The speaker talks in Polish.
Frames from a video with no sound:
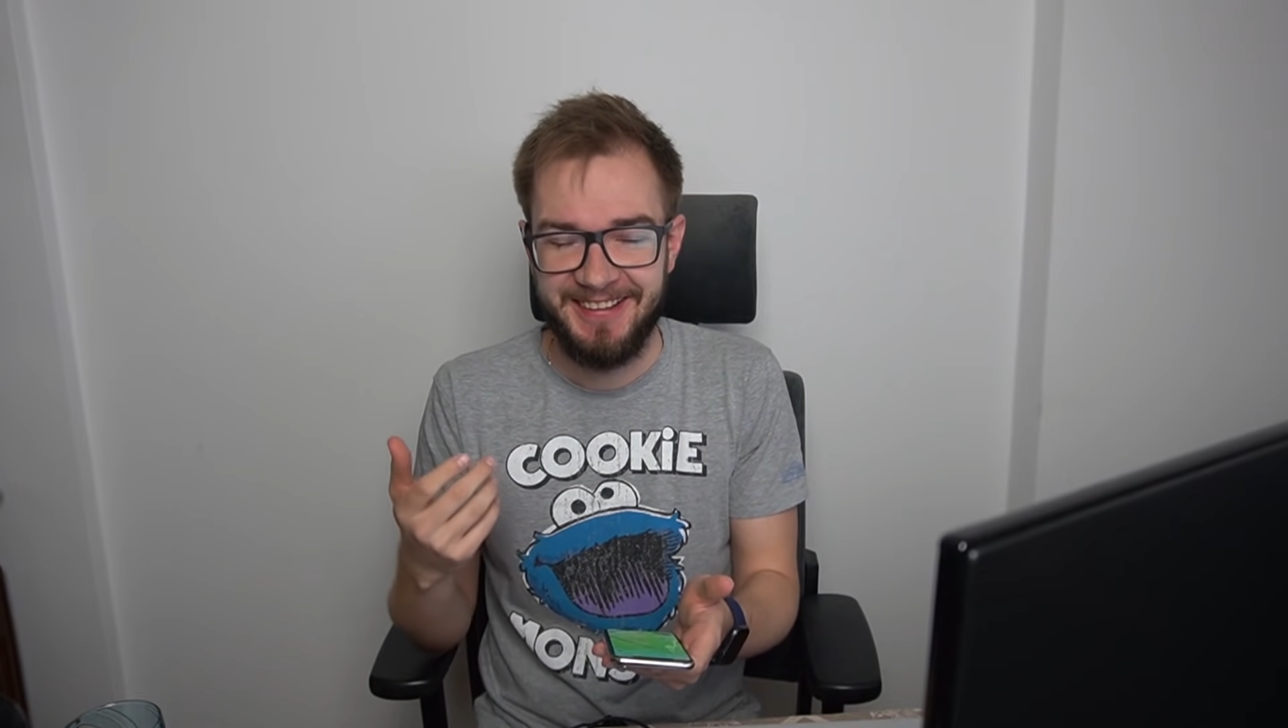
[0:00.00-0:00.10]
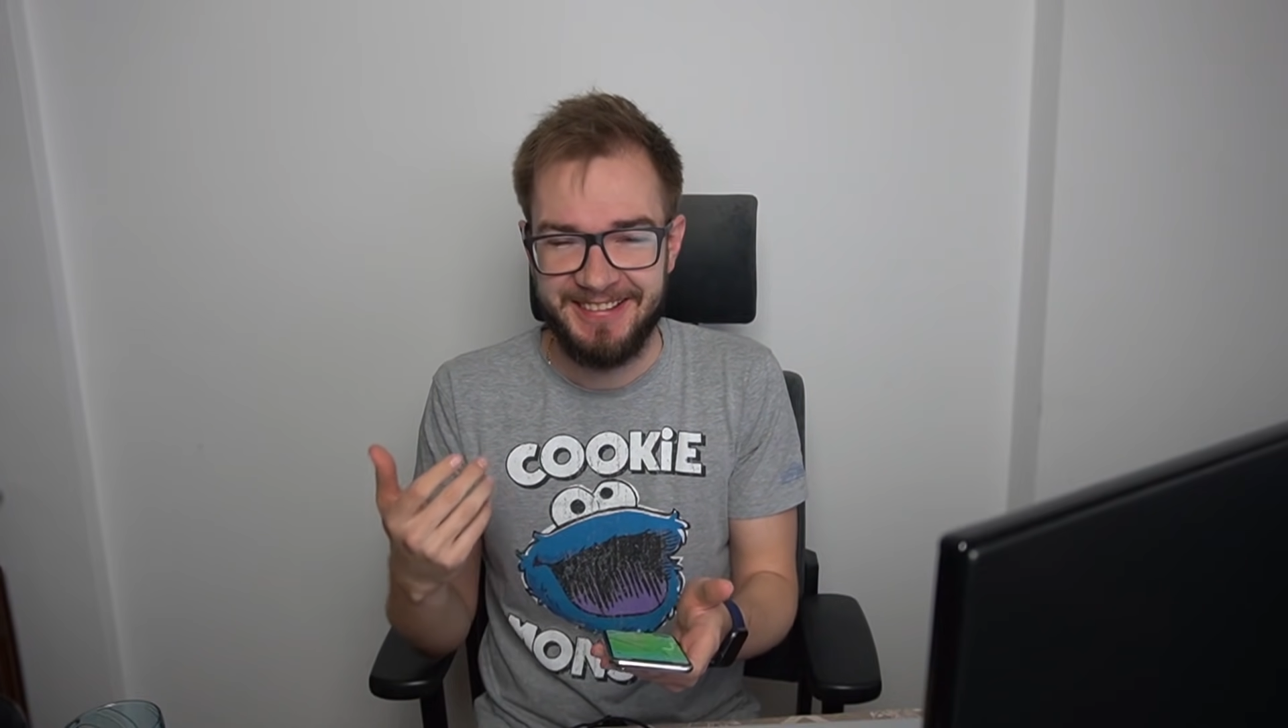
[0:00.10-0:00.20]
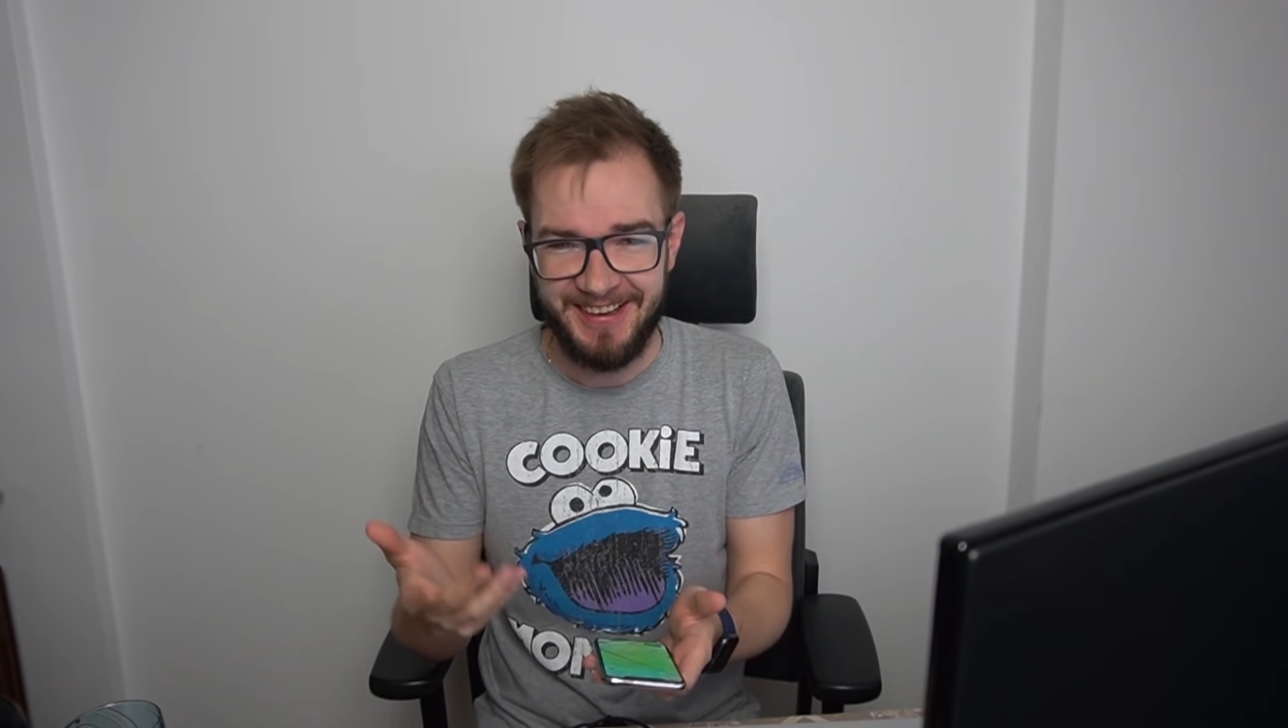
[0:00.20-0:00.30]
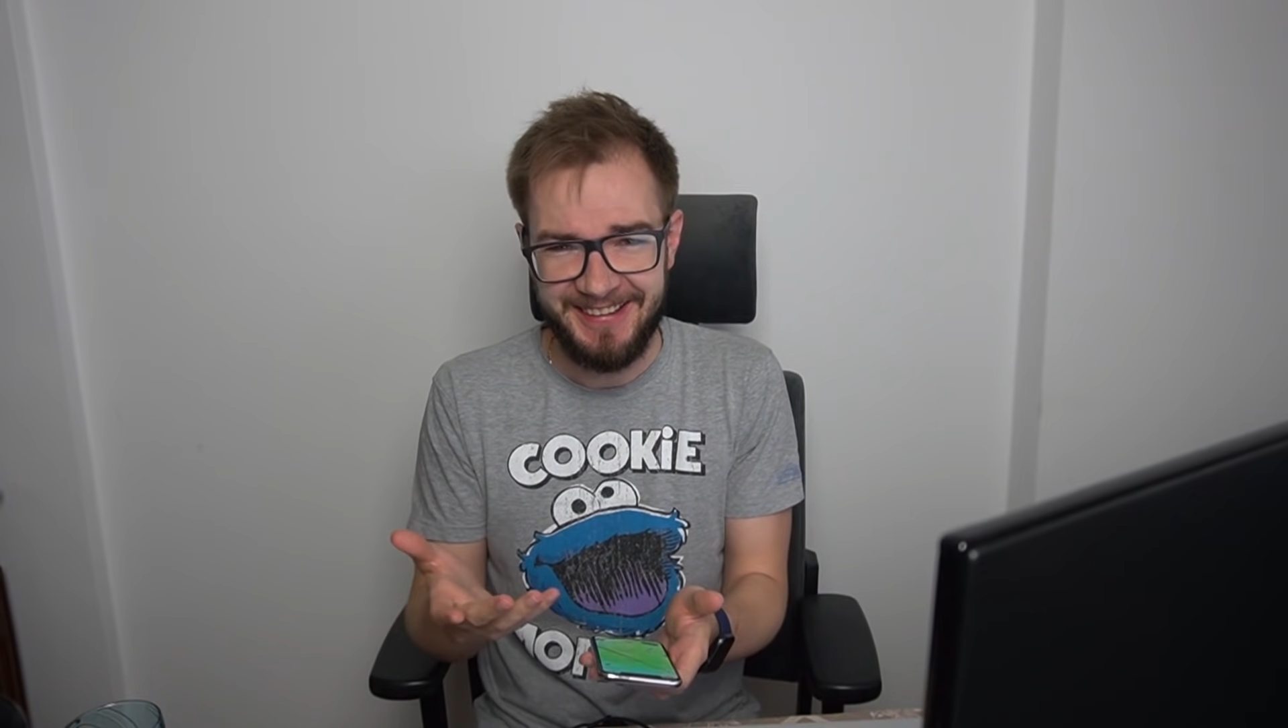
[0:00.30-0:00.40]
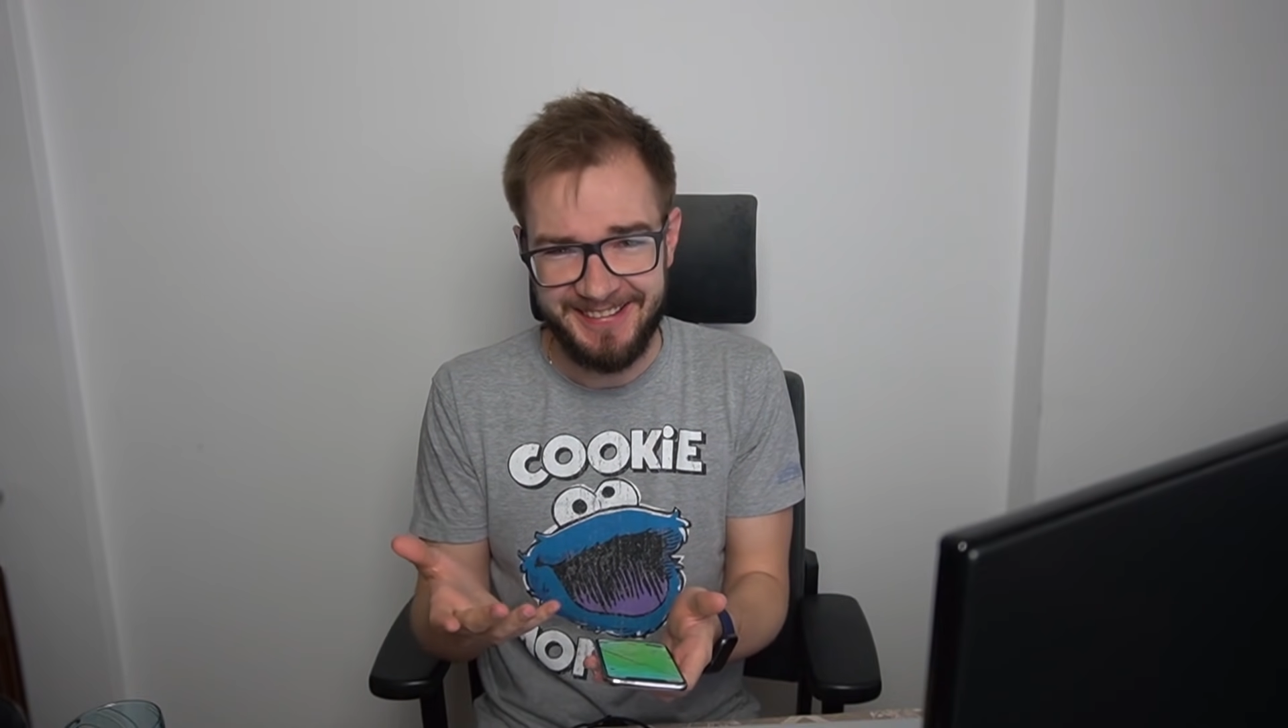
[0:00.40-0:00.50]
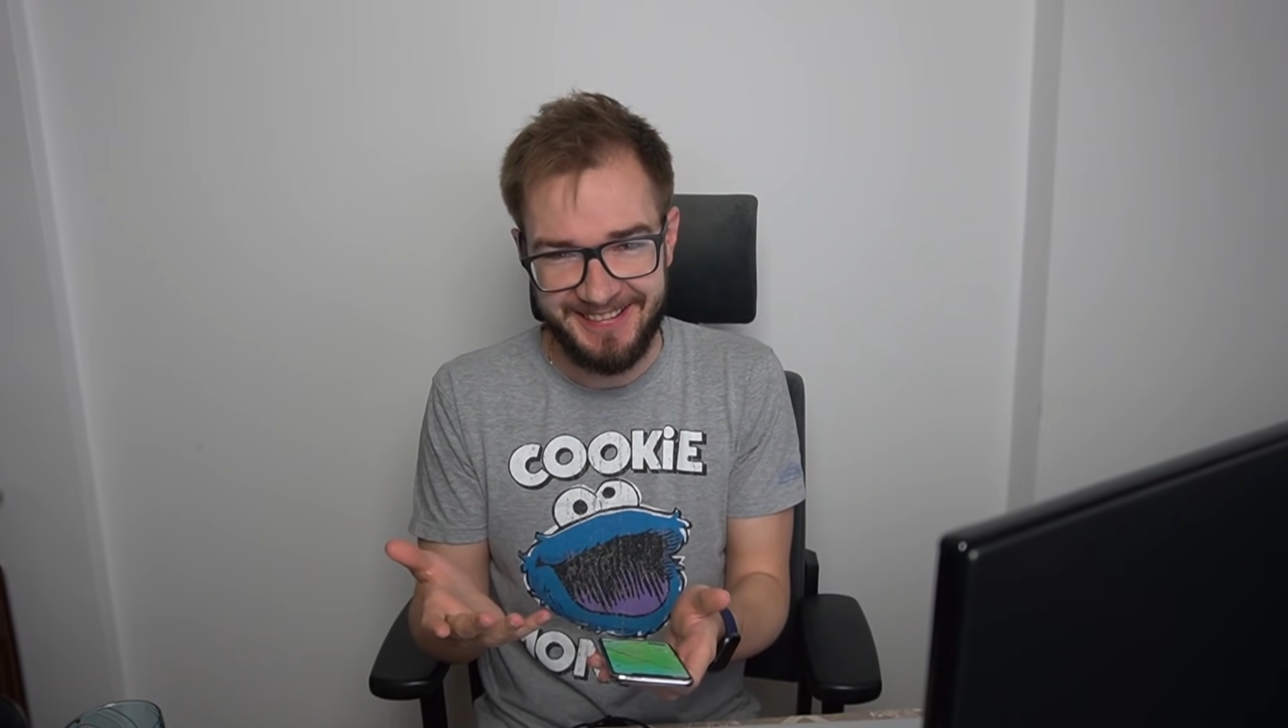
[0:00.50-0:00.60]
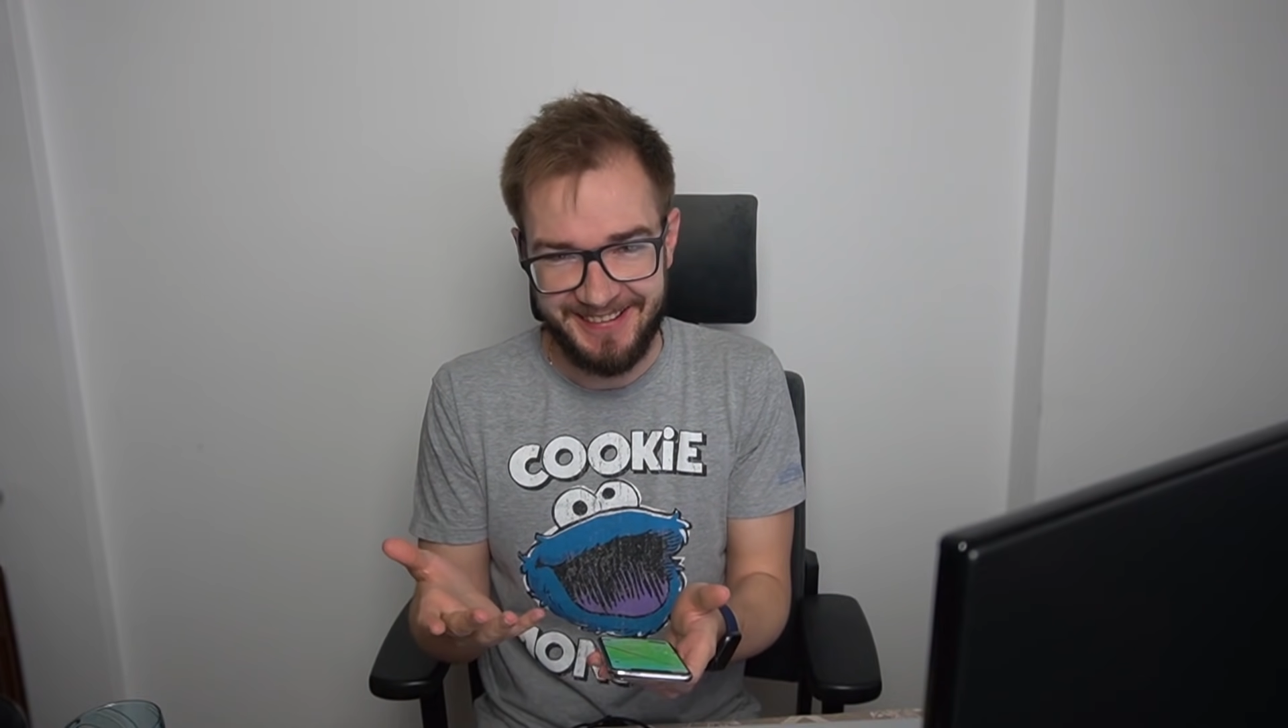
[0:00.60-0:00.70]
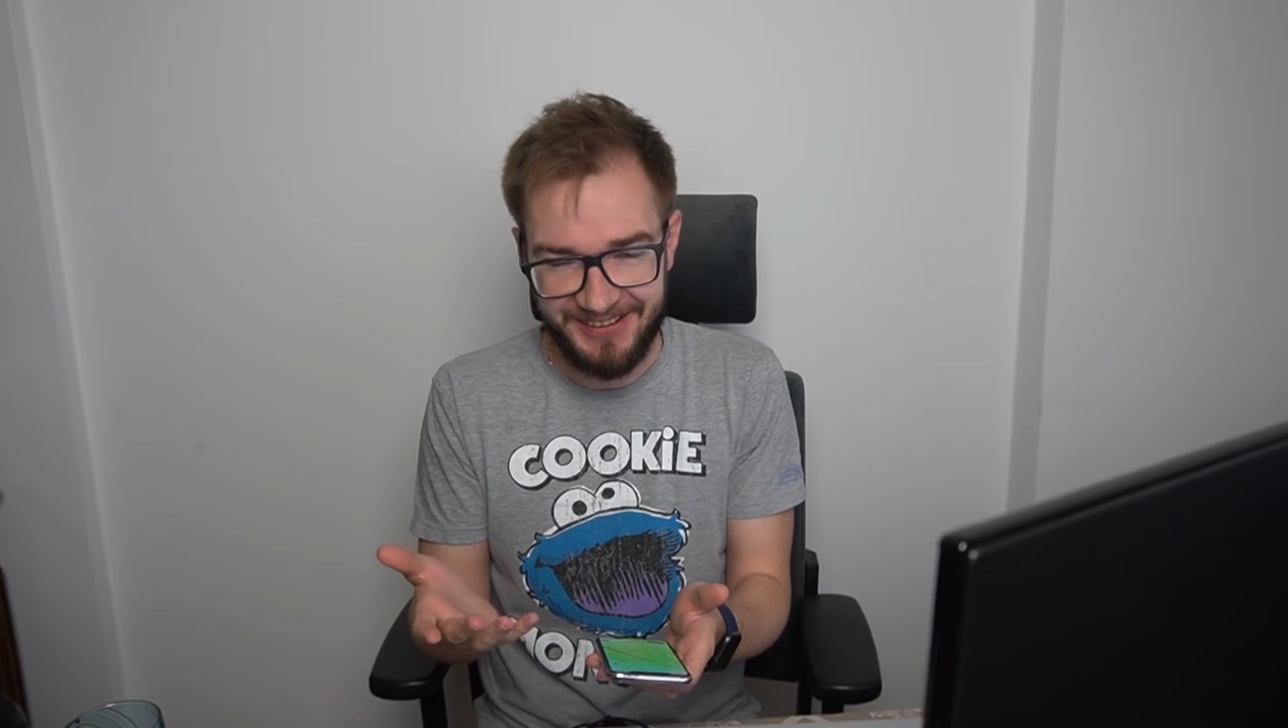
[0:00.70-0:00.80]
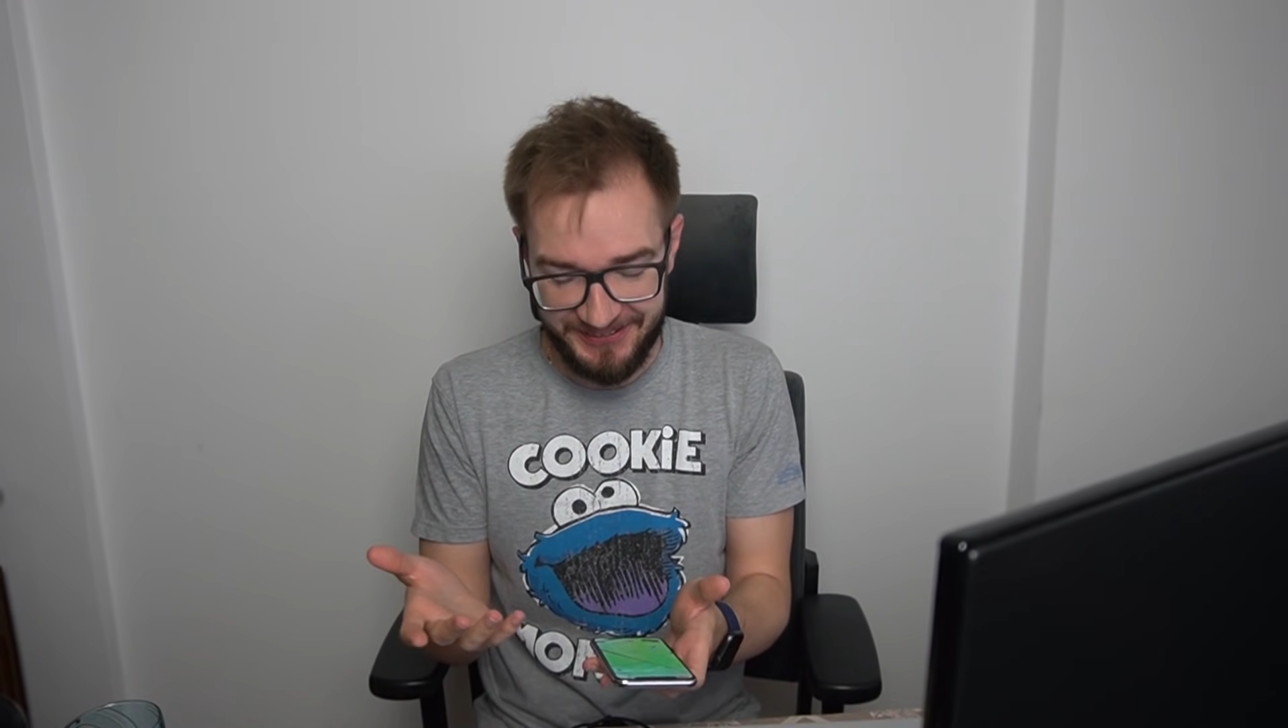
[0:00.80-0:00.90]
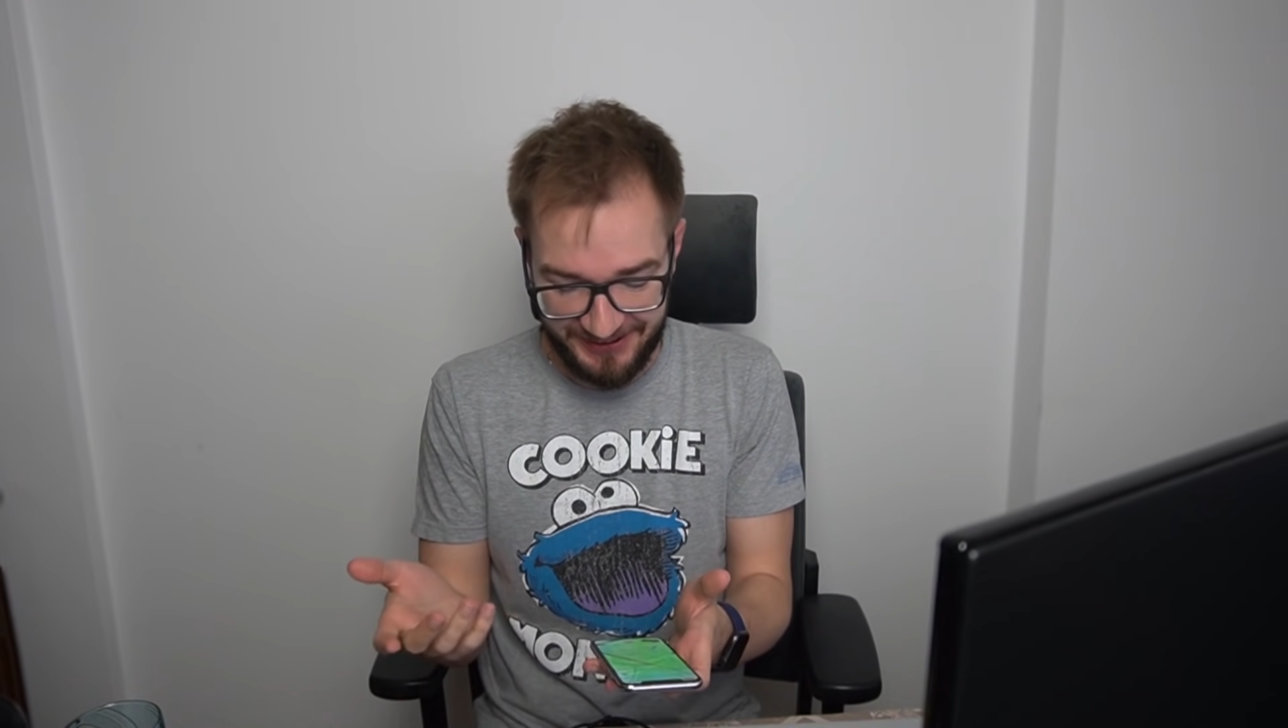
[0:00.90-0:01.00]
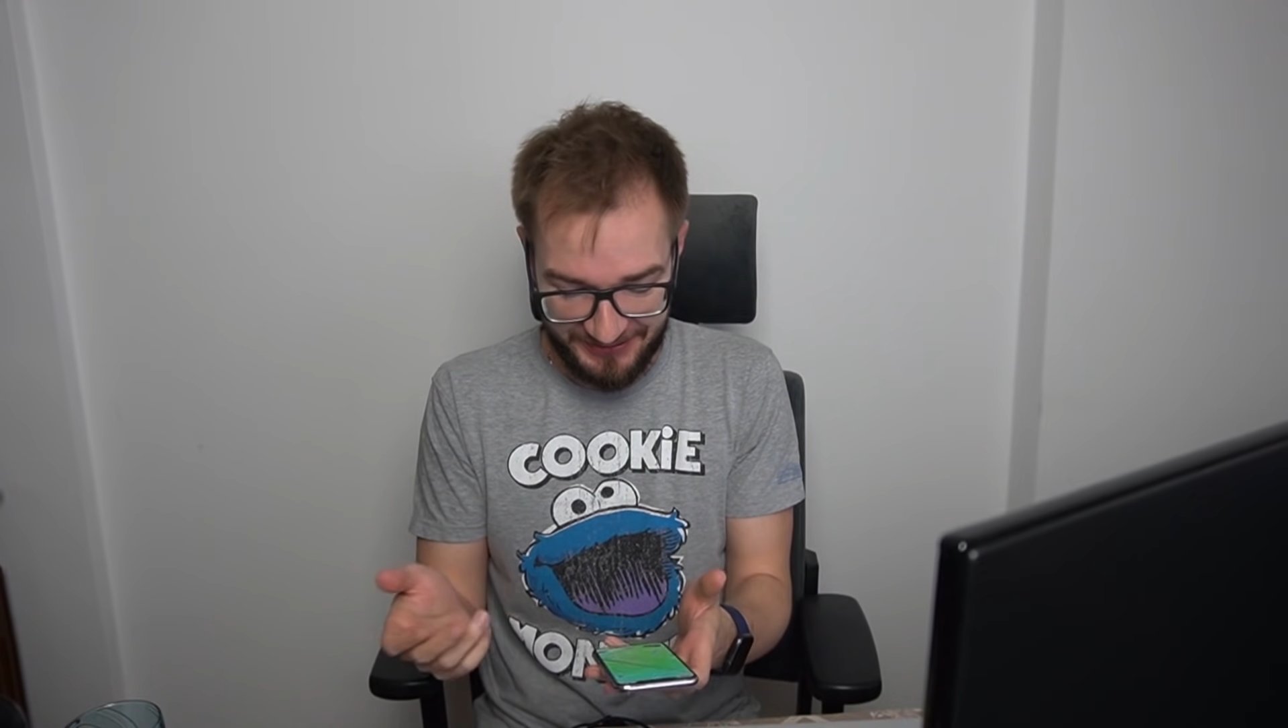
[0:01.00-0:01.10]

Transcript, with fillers: Shiny Zigzaguna